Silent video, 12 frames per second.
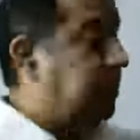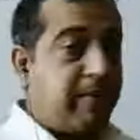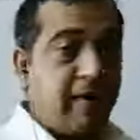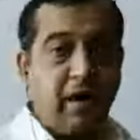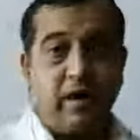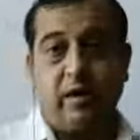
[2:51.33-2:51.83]

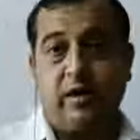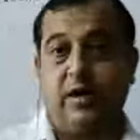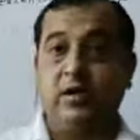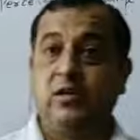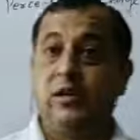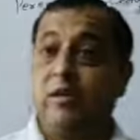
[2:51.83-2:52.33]
बाय
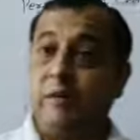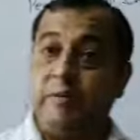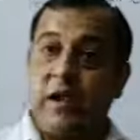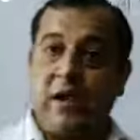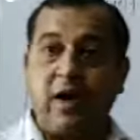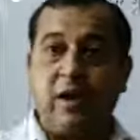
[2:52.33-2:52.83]
हंड्रेड जब आप
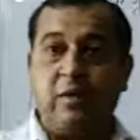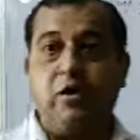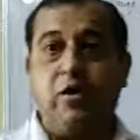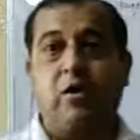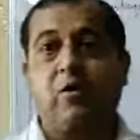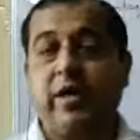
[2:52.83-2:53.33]
ये कैलकुलेट
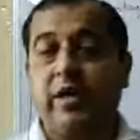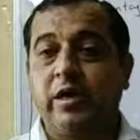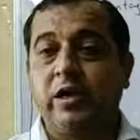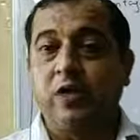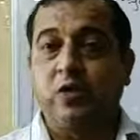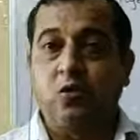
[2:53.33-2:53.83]
करोगे
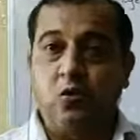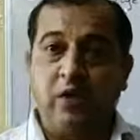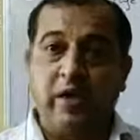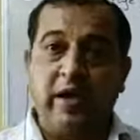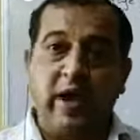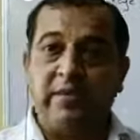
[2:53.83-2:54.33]
तो कोई
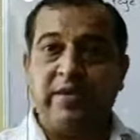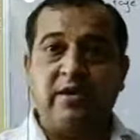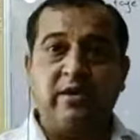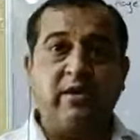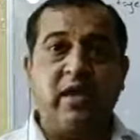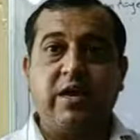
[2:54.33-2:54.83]
डायरेक्ट बता
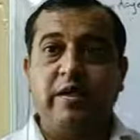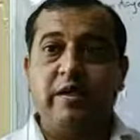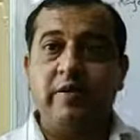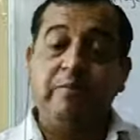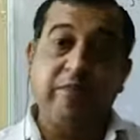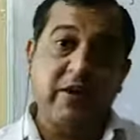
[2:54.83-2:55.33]
सकता है
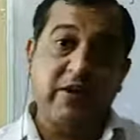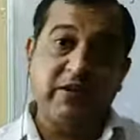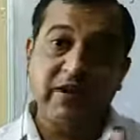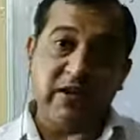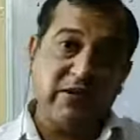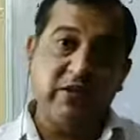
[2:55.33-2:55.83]

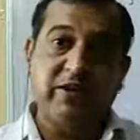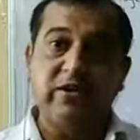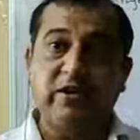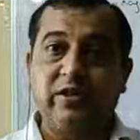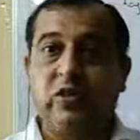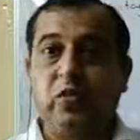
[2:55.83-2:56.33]
परसेंटेज चेंज
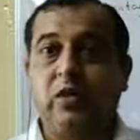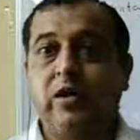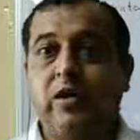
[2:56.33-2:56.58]
कितना होगा